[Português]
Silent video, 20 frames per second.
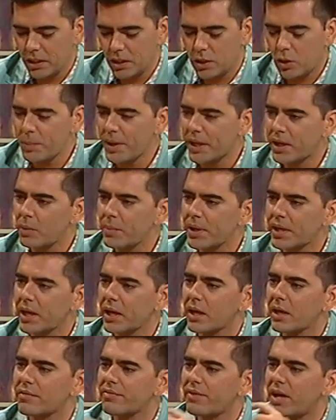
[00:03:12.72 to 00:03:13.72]
como, é, como é que é
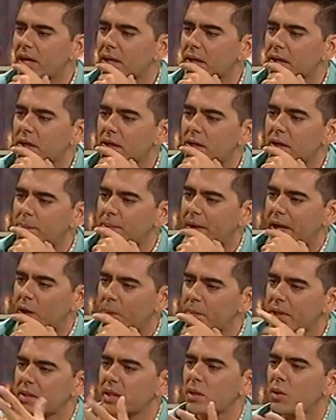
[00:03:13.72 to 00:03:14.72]
gravar eh, na praia?
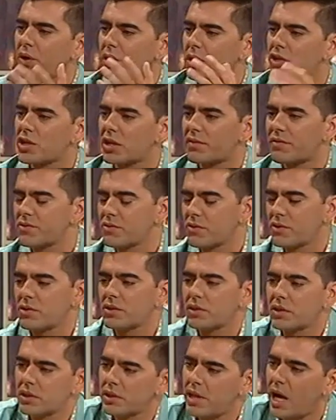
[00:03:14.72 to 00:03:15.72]
Como é que tem corrido as gravações
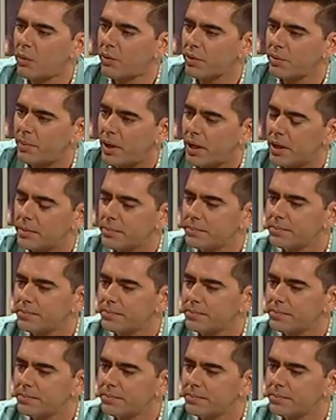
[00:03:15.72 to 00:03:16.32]
de, de água de mar?